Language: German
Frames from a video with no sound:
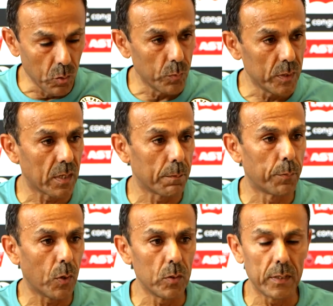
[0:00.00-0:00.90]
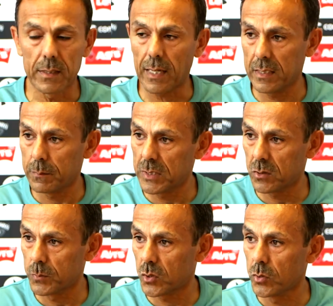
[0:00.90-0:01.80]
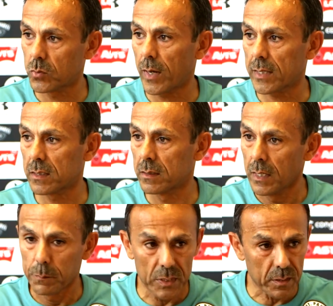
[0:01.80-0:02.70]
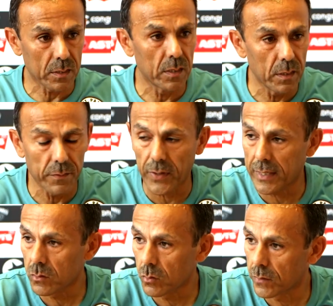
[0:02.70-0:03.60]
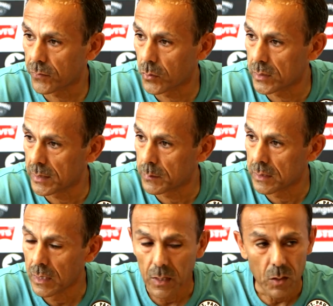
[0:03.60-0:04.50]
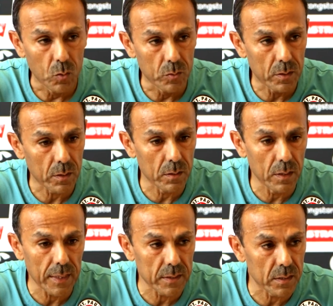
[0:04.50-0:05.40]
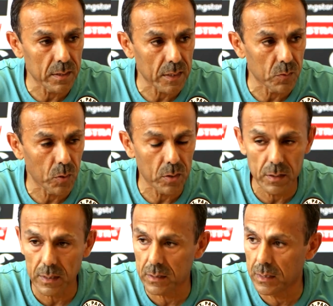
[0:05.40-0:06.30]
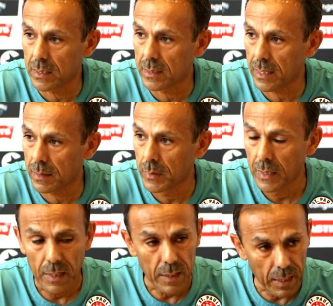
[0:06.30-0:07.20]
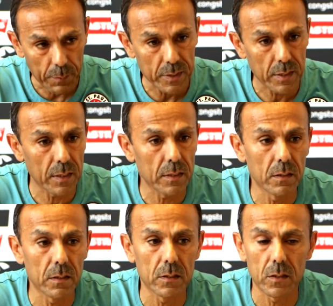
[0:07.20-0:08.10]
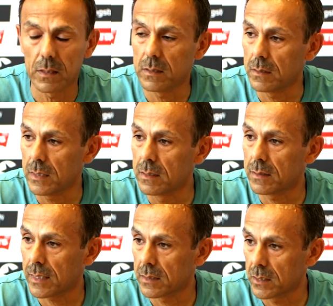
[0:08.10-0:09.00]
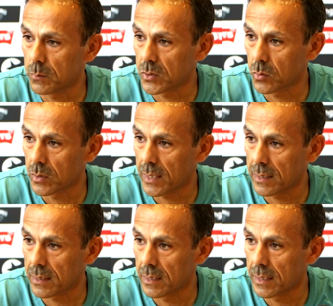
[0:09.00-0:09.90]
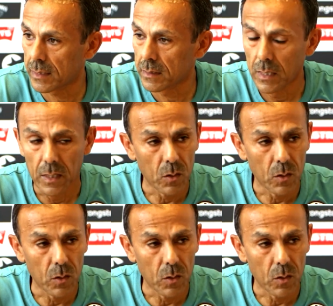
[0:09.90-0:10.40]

Club wie St. Pauli kann nicht bis zum Schluss warten, bis dass sie Veränderungen vornehmen. Und äh, die letzten sechs Wochen, dass ich hier kam, habe ich ja äh, die interne Situation kennengelernt.